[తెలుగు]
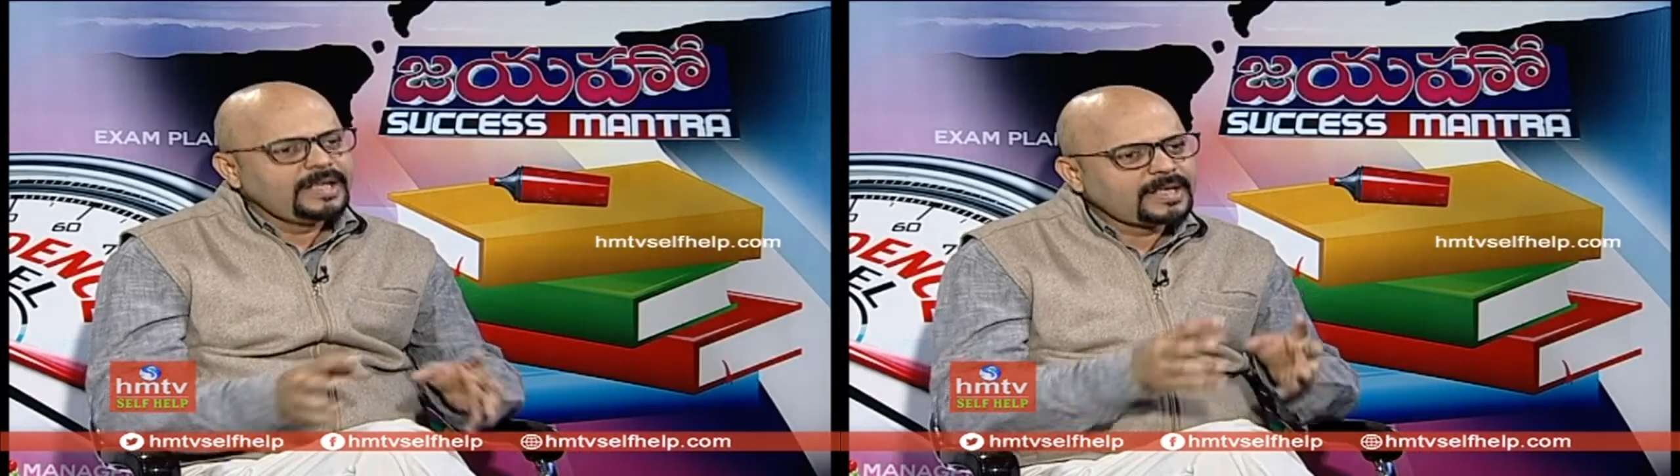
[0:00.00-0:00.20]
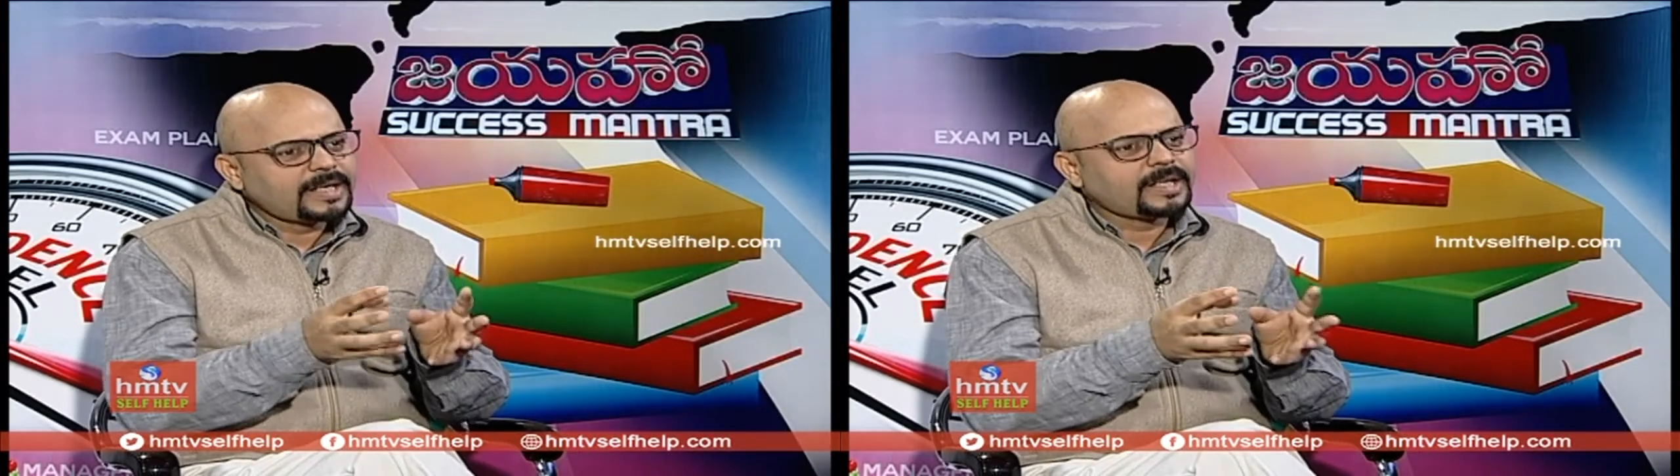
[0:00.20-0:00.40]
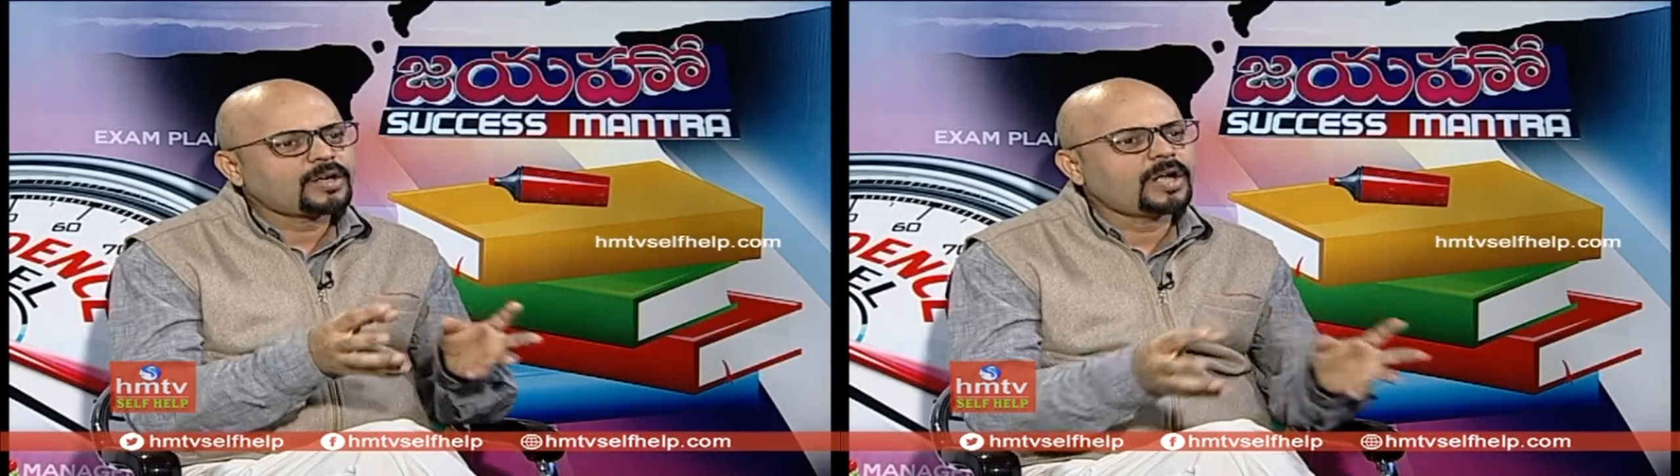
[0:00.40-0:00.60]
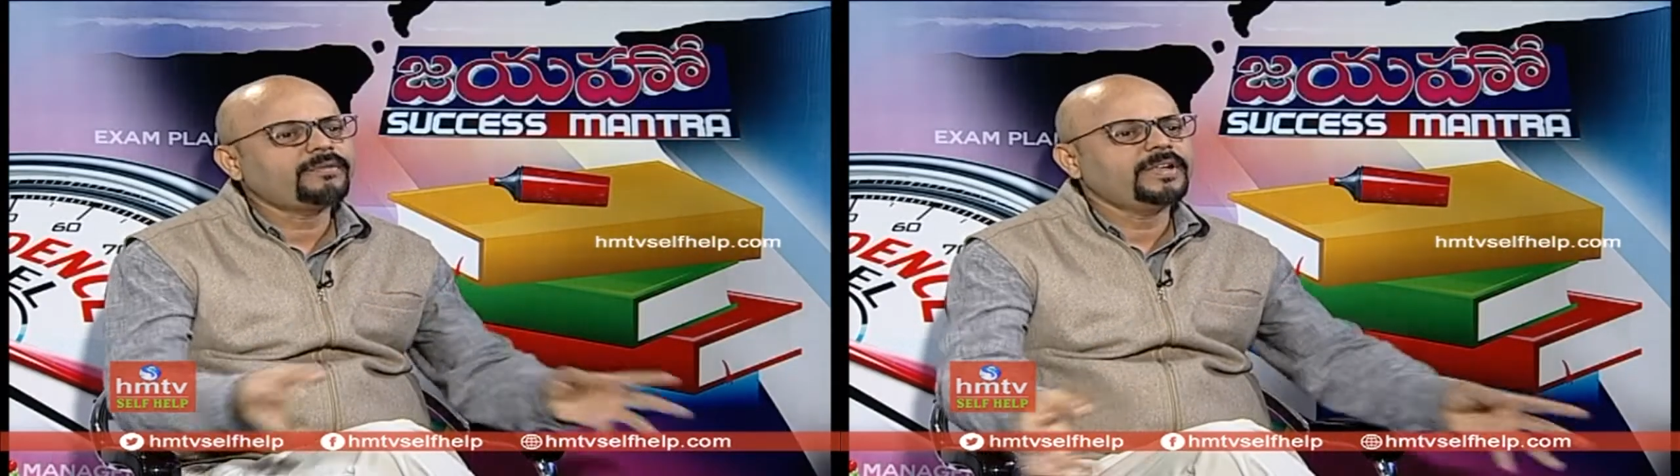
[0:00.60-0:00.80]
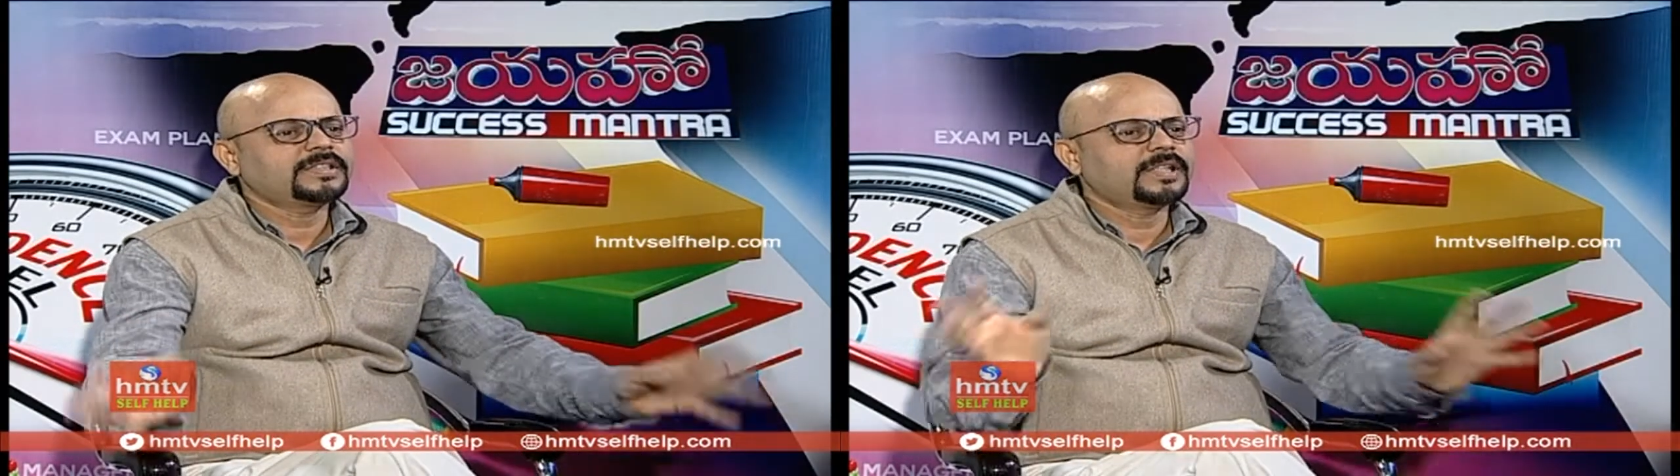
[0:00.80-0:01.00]
ఇక్కడ
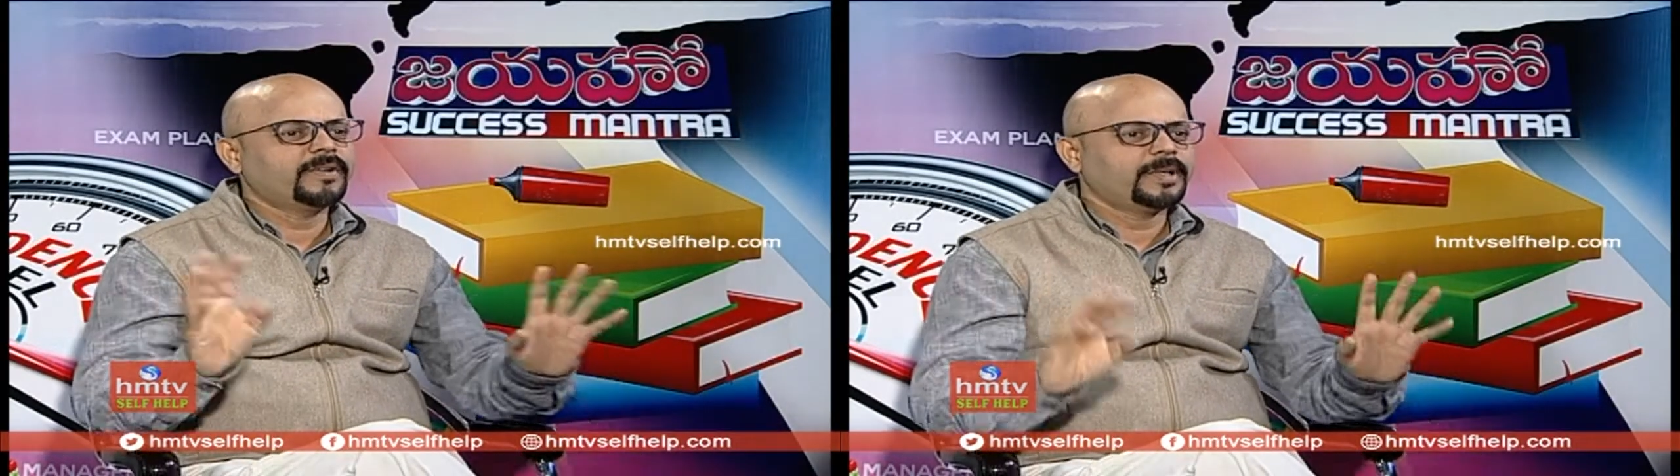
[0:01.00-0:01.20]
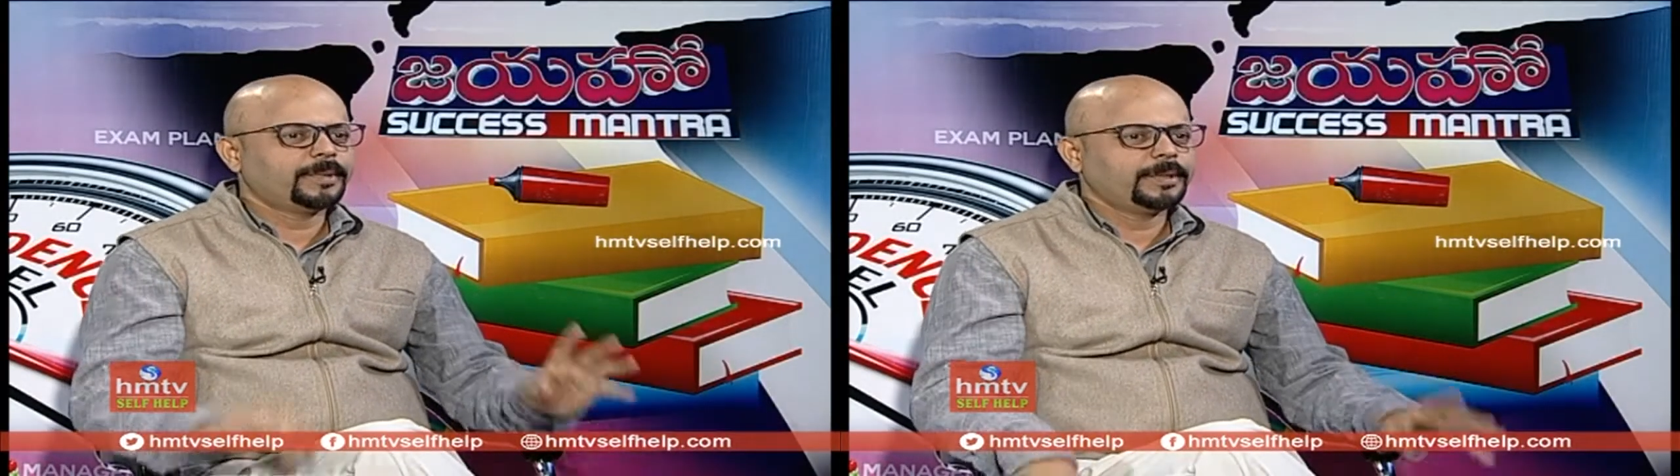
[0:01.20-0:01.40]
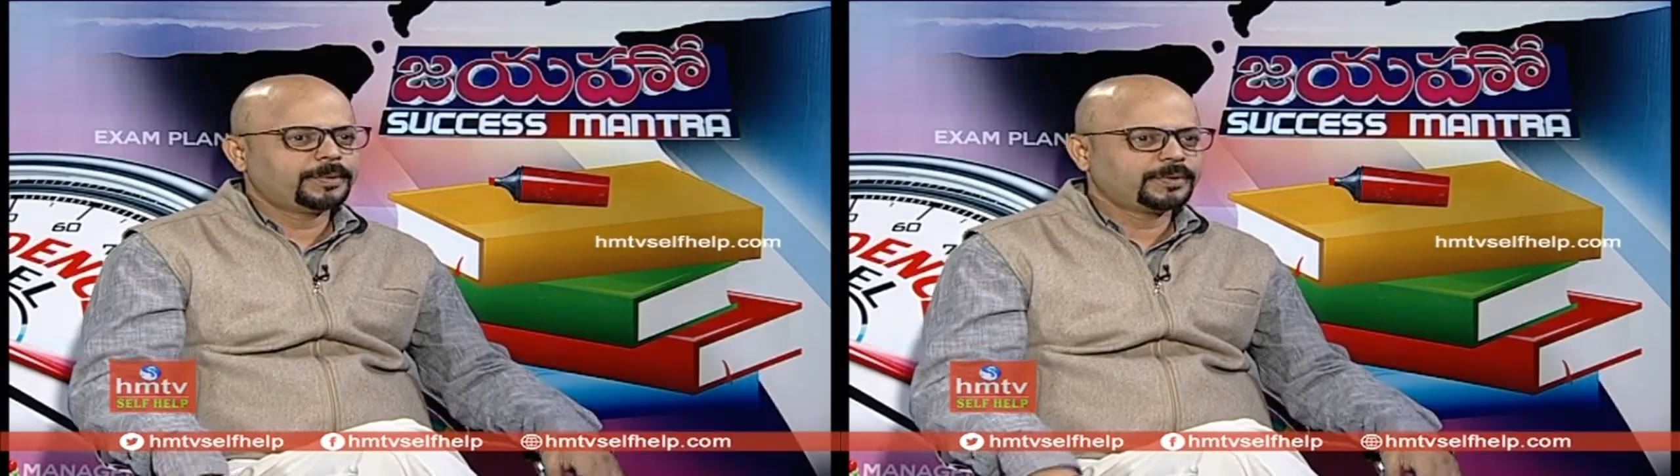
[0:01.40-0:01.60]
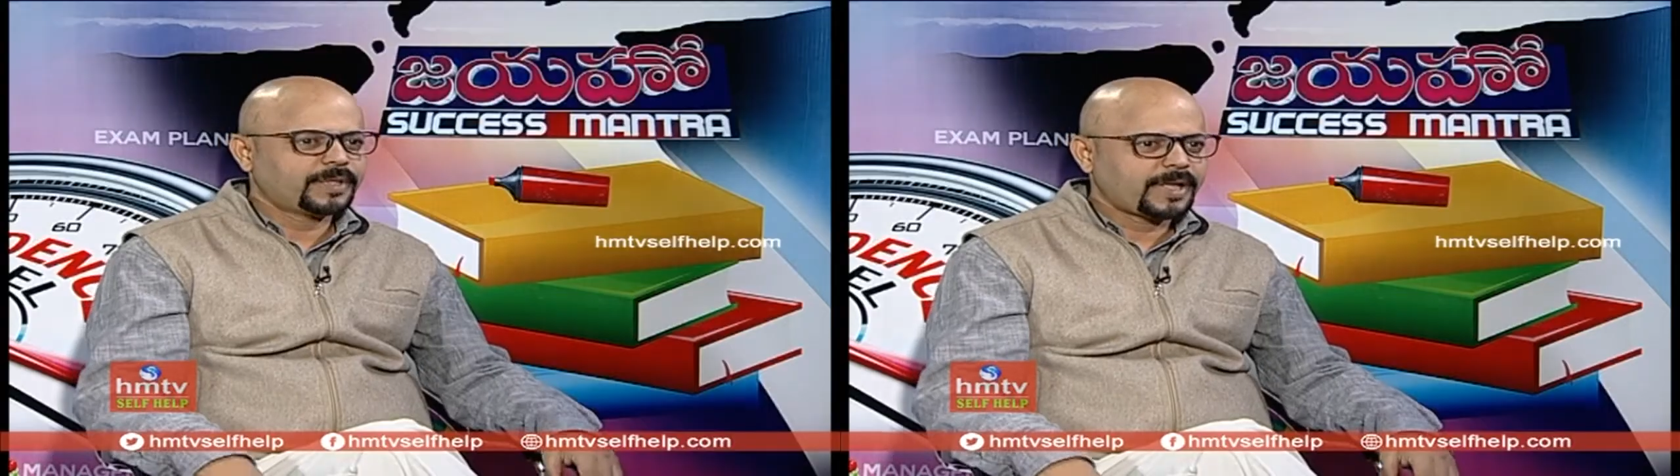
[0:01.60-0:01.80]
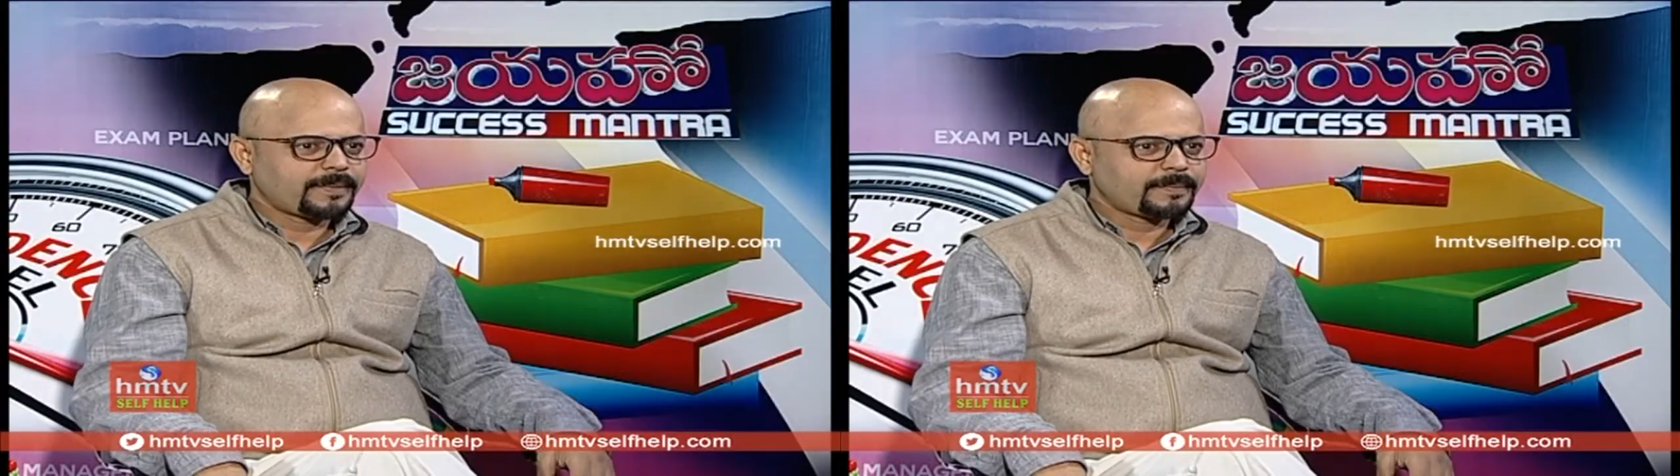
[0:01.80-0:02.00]
కాన్ఫ్లిక్ట్స్ డెవలప్
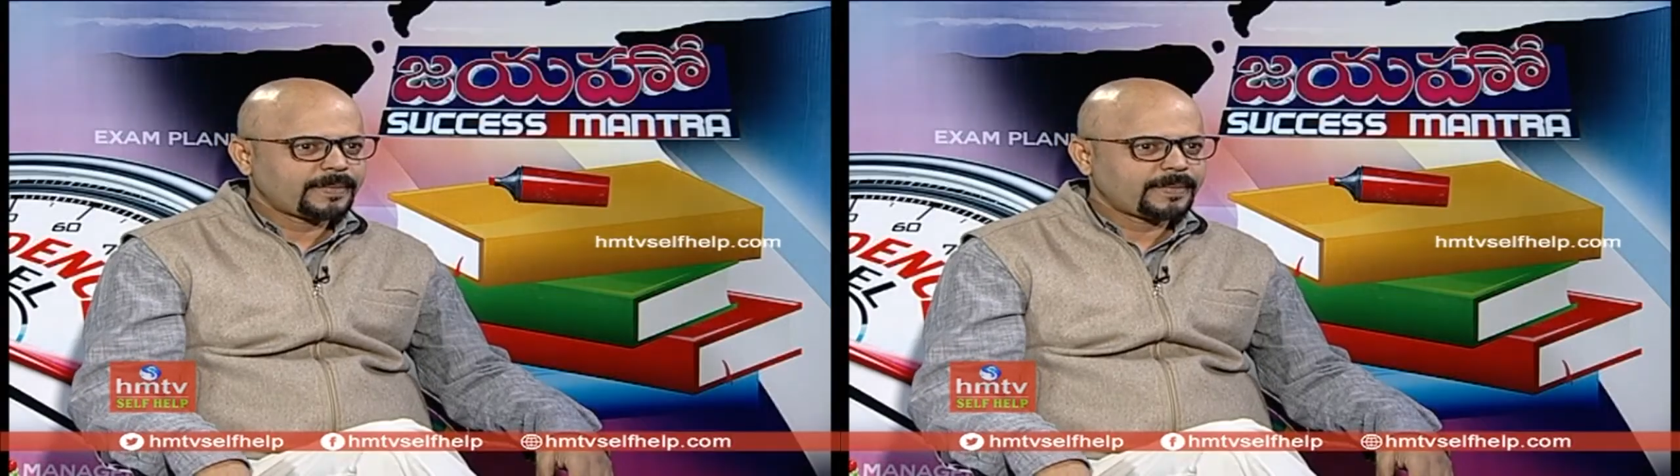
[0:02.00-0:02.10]
అయిపోతున్నాయి